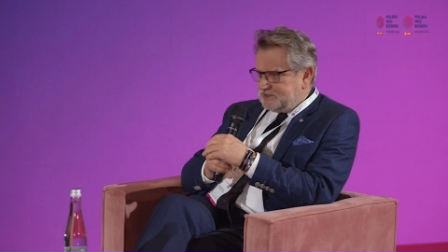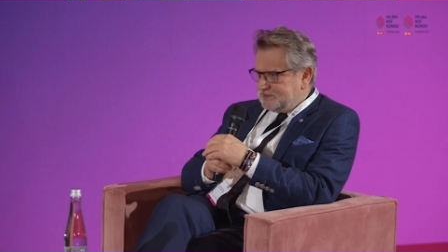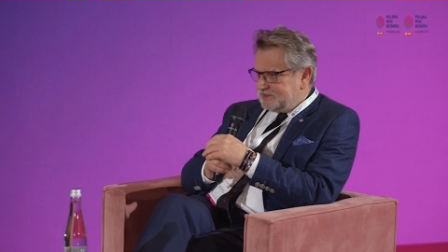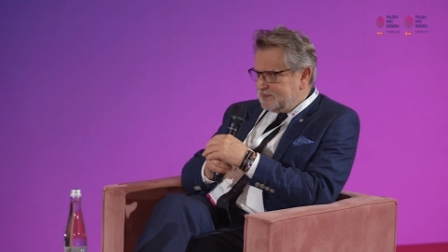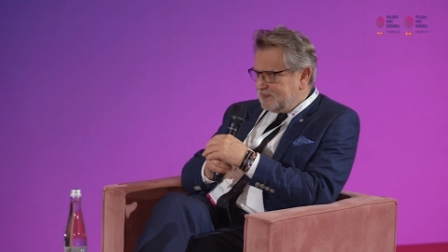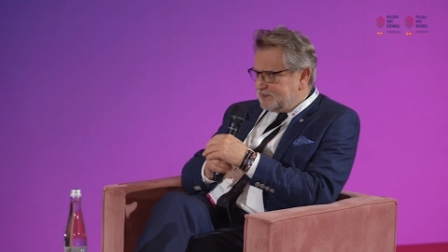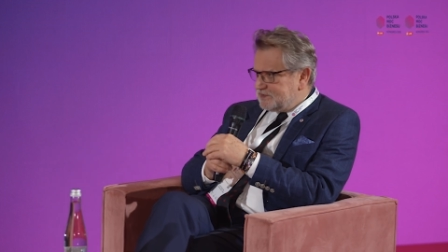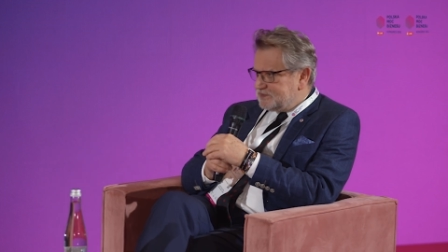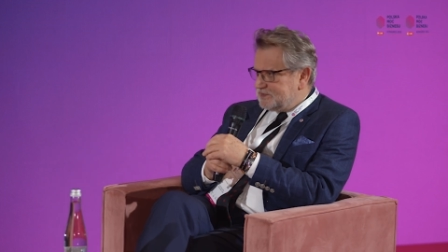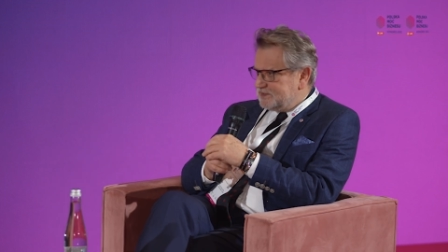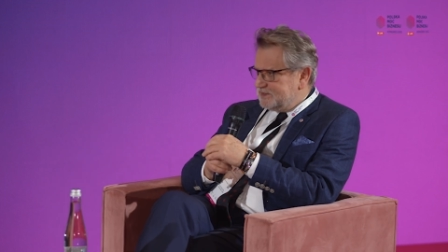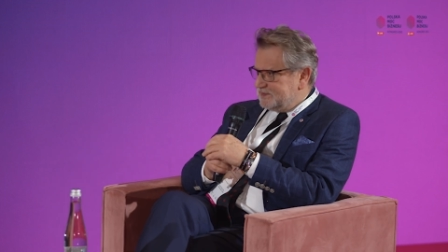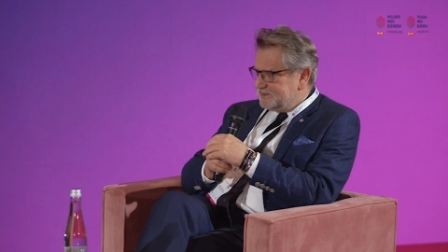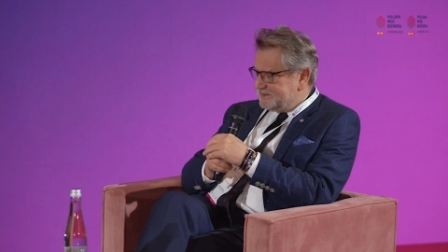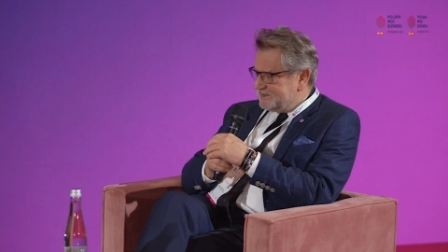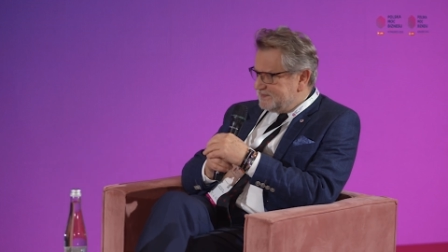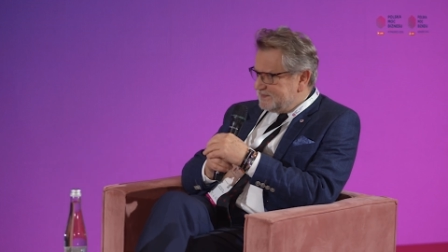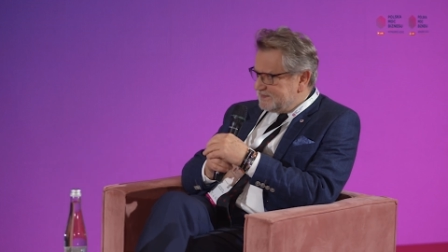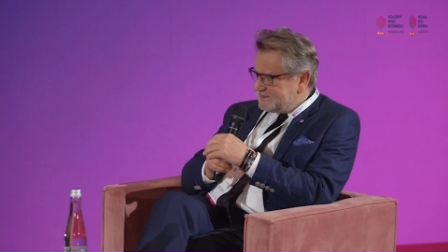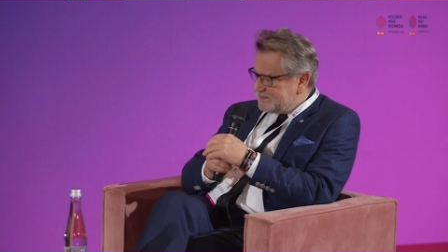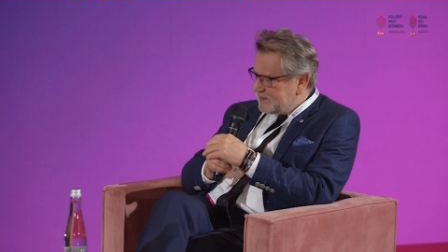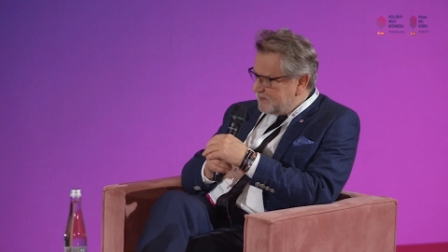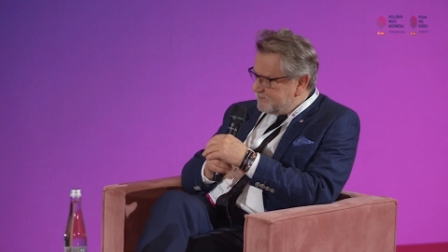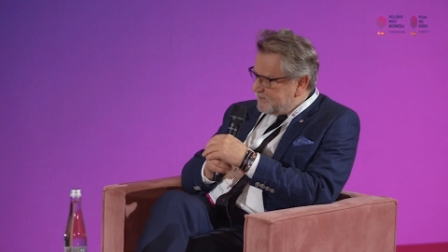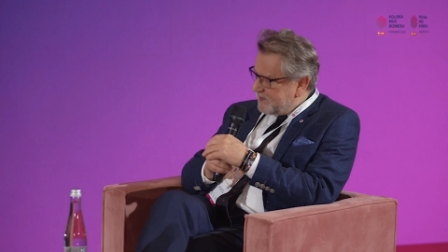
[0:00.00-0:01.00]
także
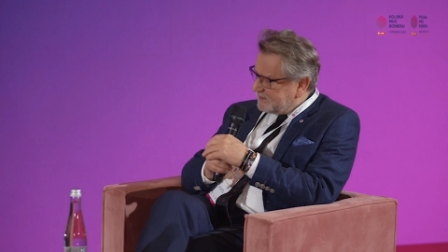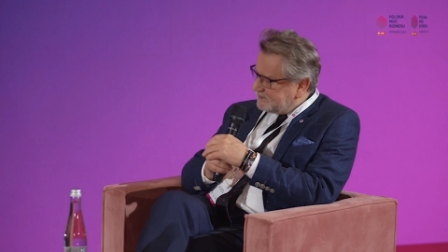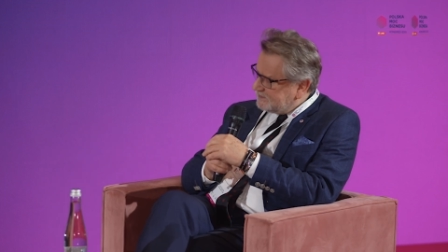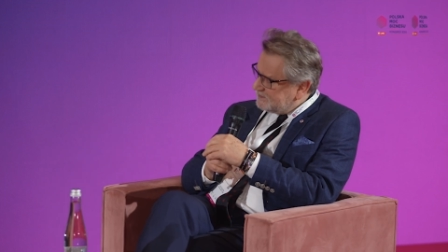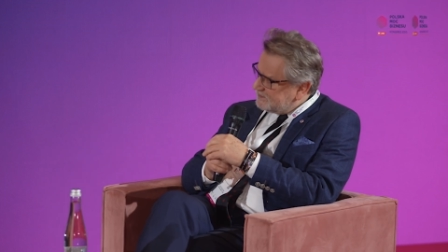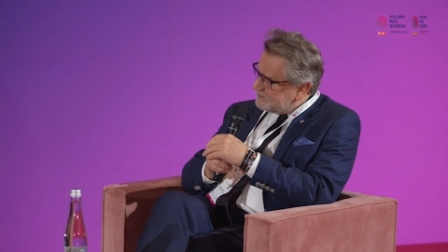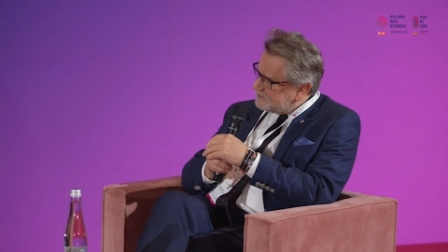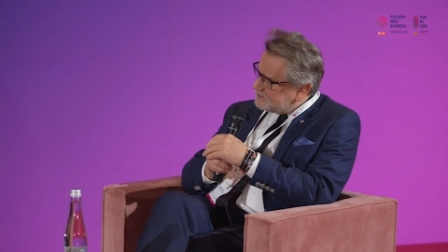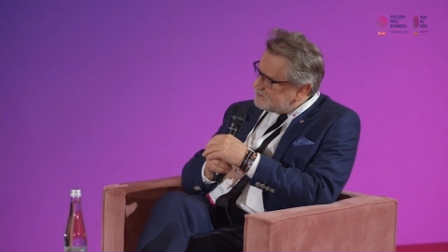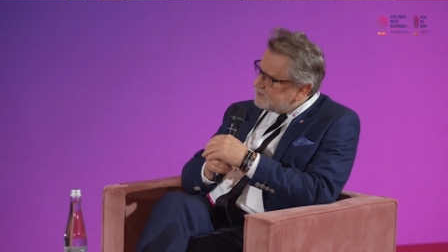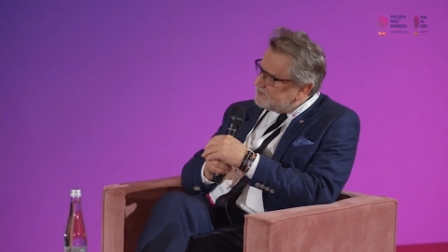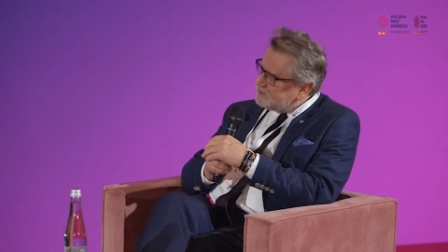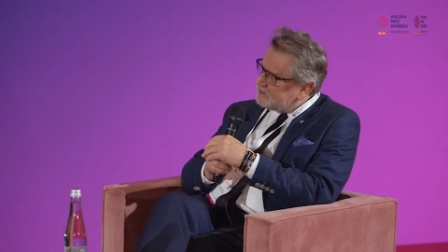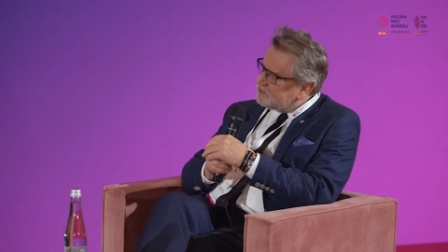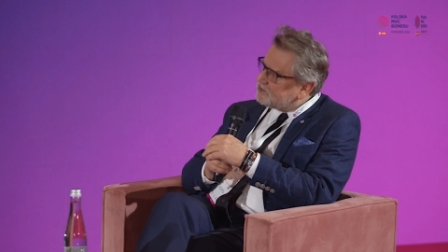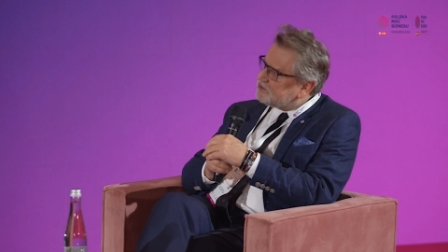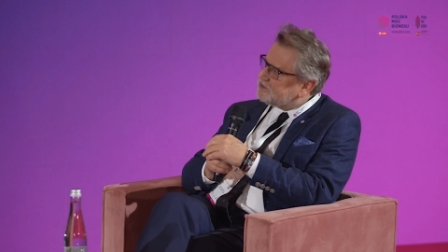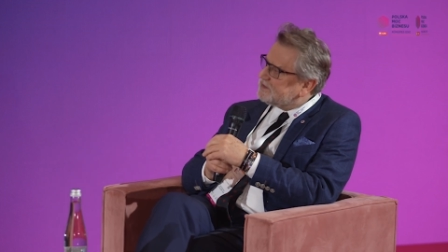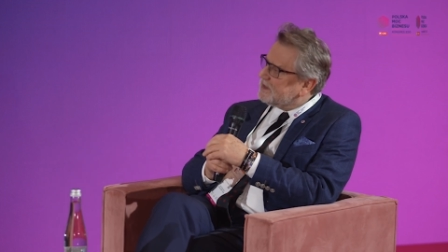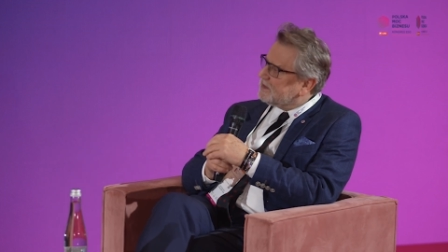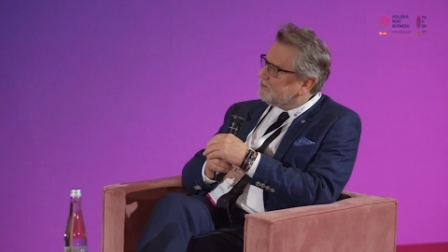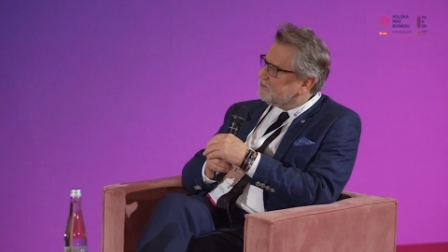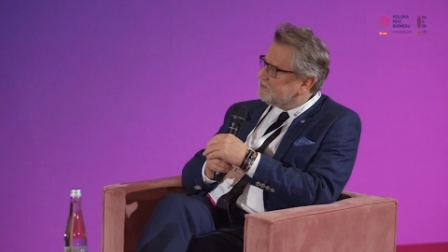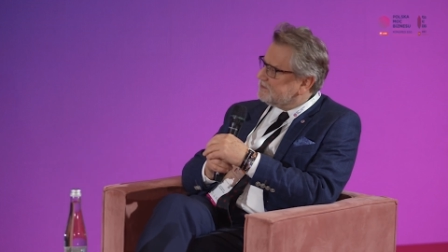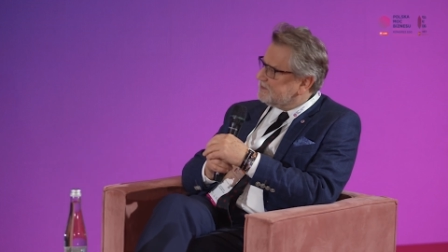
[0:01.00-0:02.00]
systematycznie
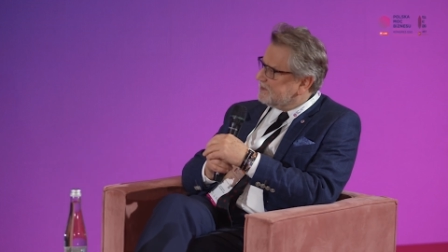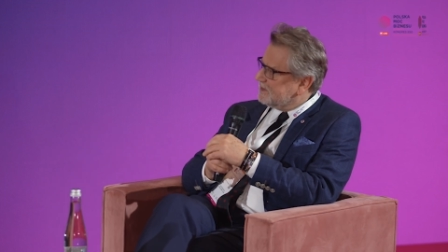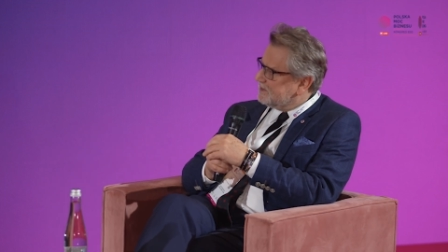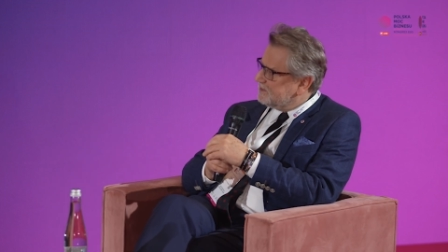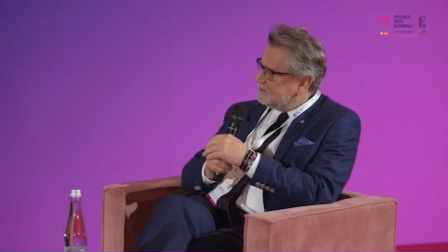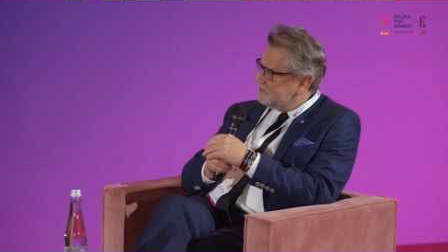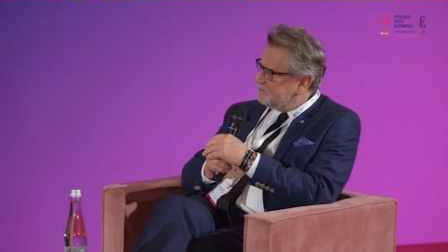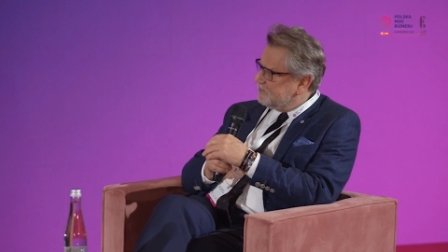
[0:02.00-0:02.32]
dokształcać,